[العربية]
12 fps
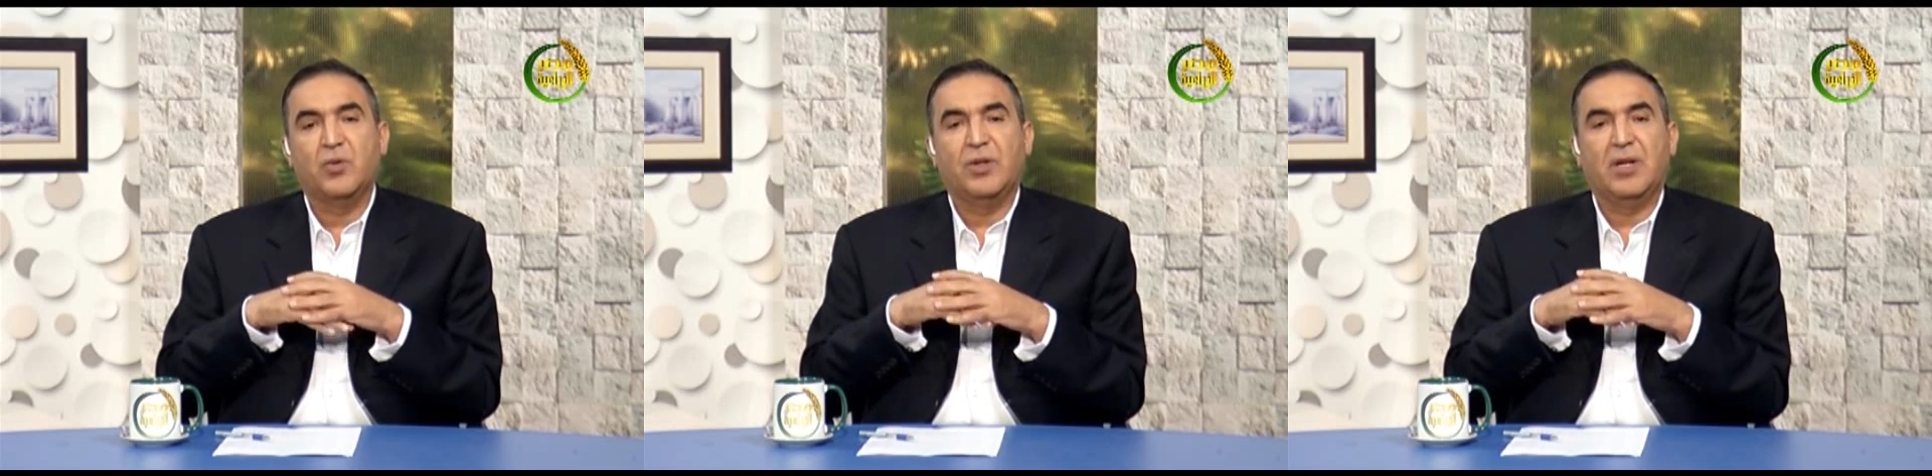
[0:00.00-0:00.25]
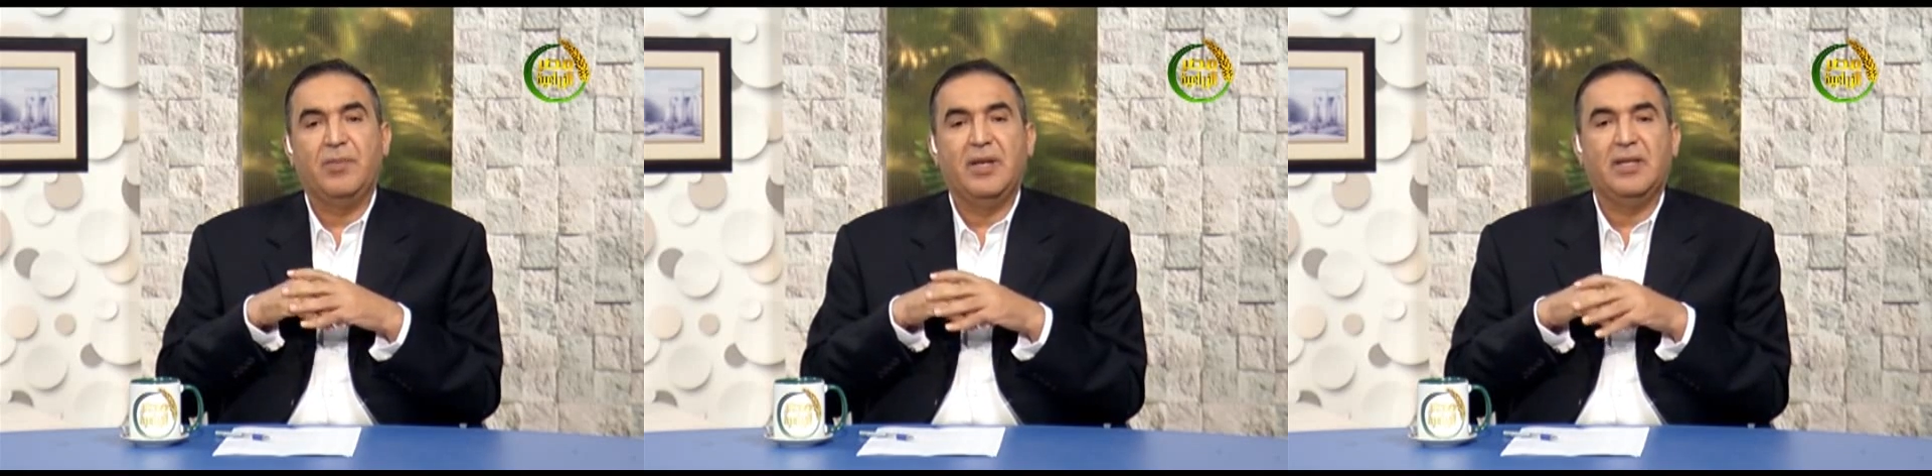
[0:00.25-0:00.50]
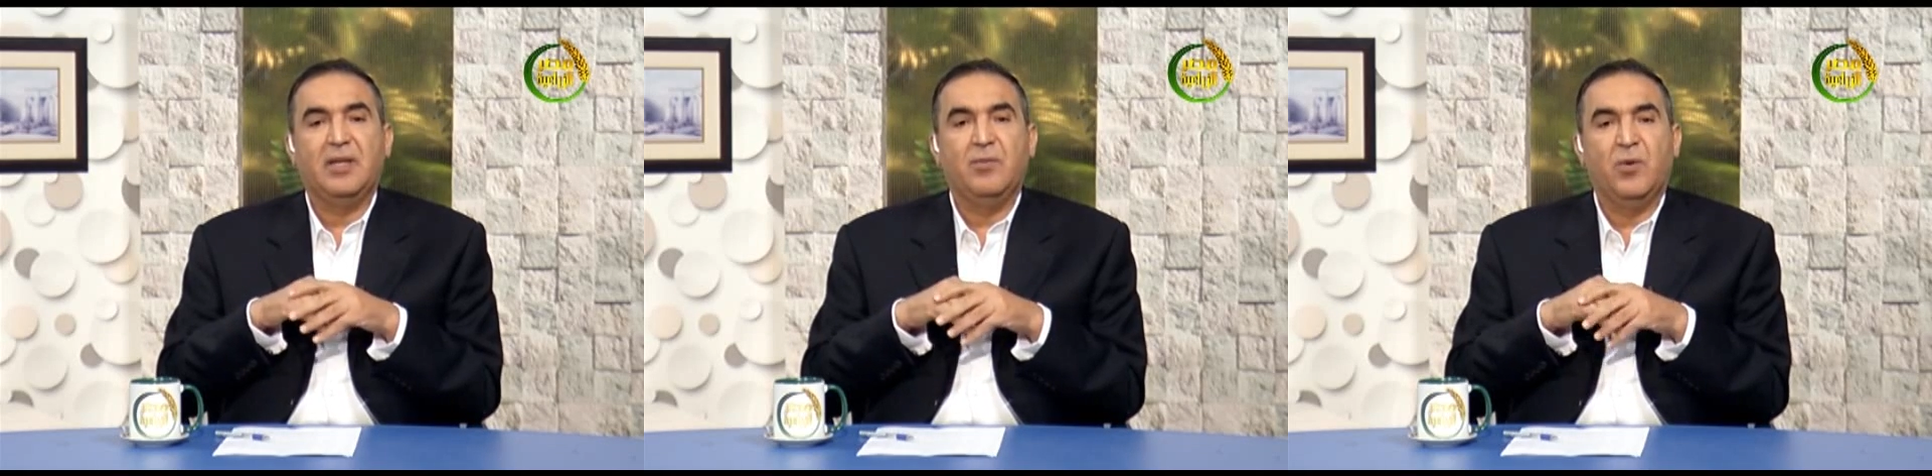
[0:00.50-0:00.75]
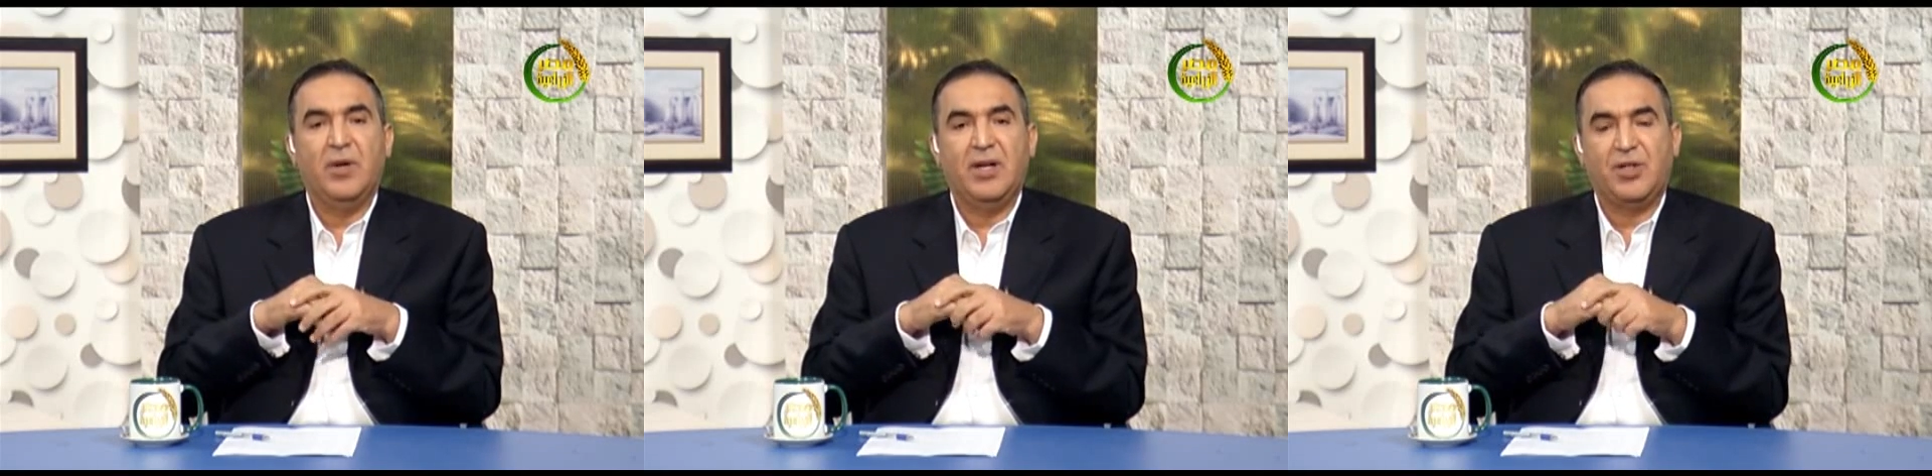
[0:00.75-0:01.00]
وتربية
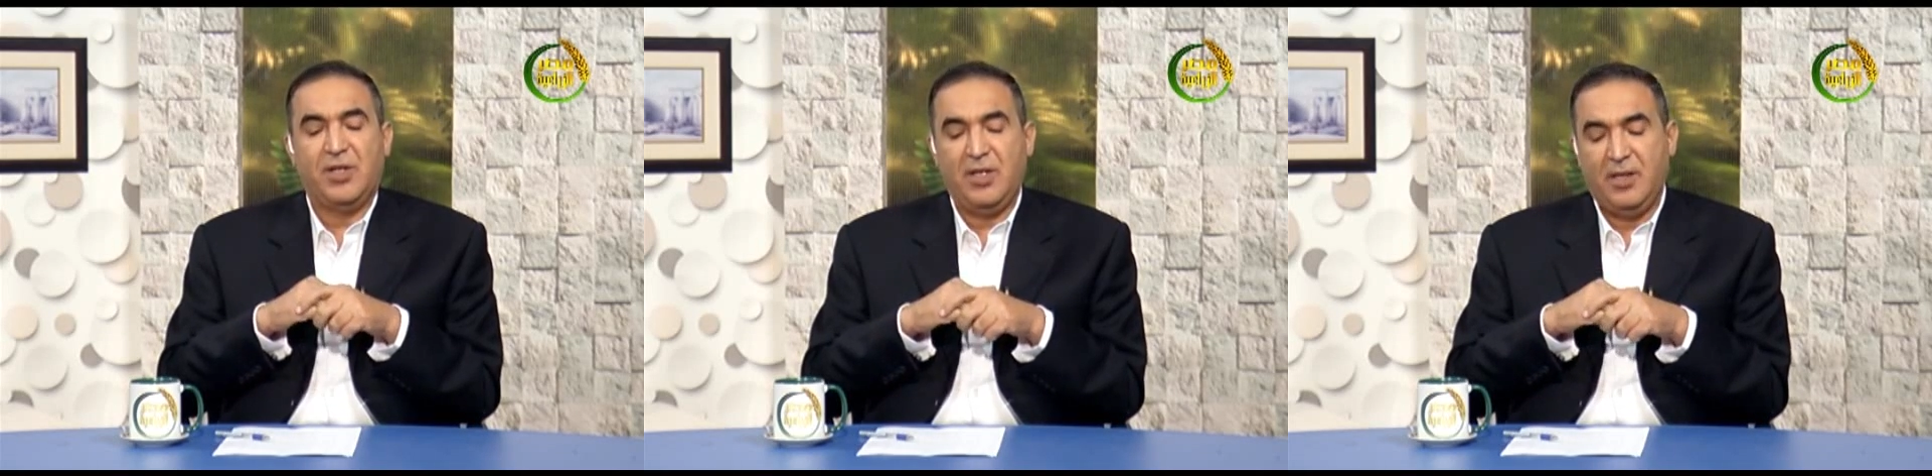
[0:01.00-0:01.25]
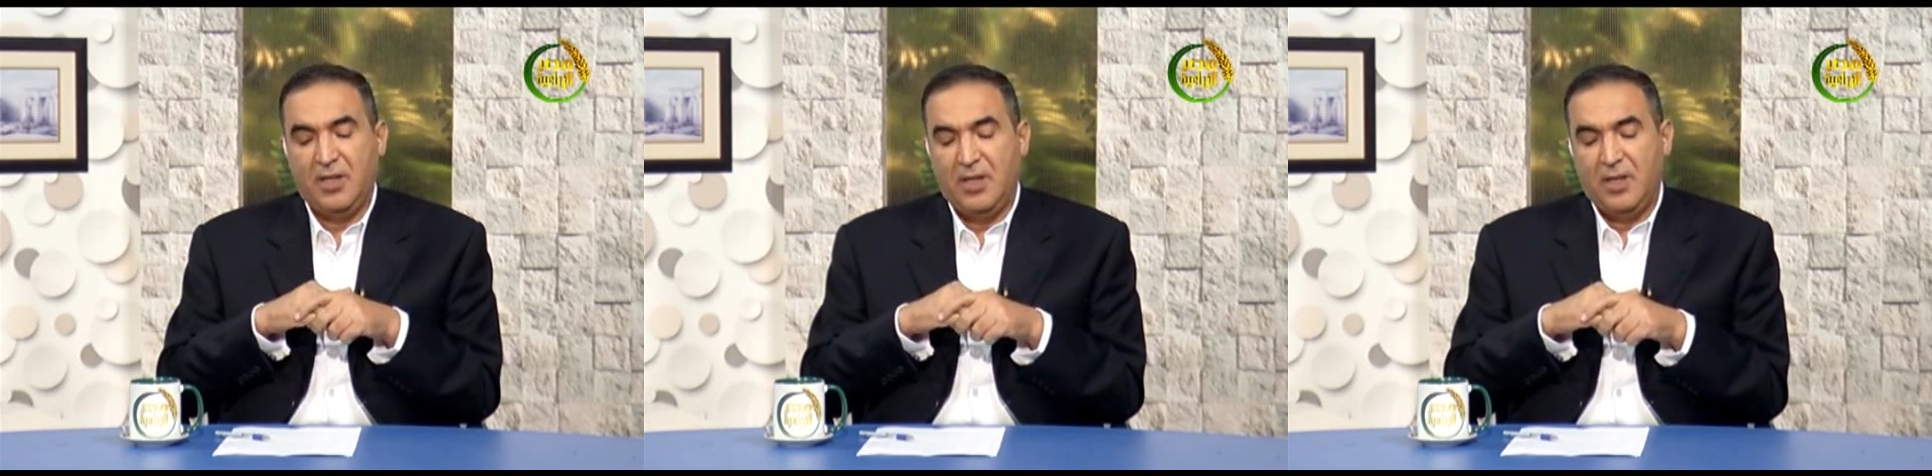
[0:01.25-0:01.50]
المواشي